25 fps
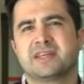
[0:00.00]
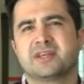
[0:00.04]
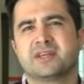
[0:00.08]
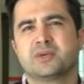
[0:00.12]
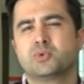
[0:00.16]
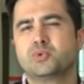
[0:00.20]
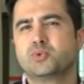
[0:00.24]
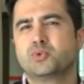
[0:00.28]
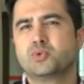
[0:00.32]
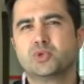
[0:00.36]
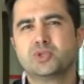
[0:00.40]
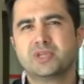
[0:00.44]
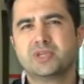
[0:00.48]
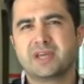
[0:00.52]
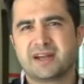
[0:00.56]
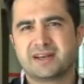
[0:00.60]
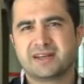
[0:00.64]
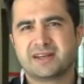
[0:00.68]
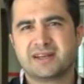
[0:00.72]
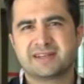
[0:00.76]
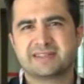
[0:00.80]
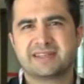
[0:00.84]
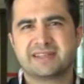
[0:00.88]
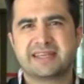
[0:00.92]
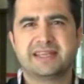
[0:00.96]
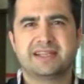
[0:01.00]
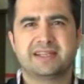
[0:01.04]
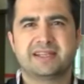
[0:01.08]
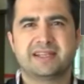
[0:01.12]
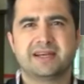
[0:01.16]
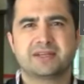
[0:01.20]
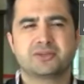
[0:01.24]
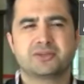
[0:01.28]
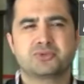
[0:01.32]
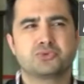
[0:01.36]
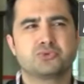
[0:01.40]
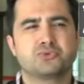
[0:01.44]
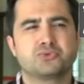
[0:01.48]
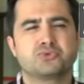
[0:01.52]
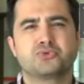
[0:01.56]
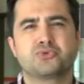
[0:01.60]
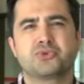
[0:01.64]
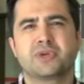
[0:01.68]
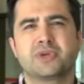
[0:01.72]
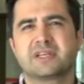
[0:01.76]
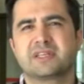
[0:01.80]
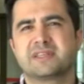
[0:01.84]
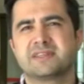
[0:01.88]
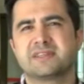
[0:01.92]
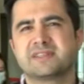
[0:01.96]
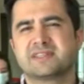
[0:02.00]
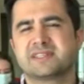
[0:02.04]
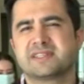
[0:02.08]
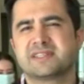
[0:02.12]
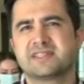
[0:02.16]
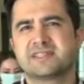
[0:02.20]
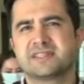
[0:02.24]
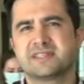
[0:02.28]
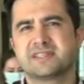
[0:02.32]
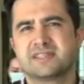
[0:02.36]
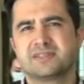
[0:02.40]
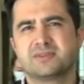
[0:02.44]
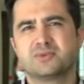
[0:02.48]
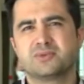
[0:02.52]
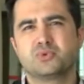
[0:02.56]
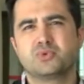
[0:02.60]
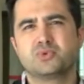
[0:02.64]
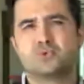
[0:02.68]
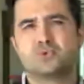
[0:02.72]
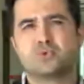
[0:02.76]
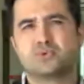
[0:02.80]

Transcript: e, uygun yerler değiller. Sürekli sesin,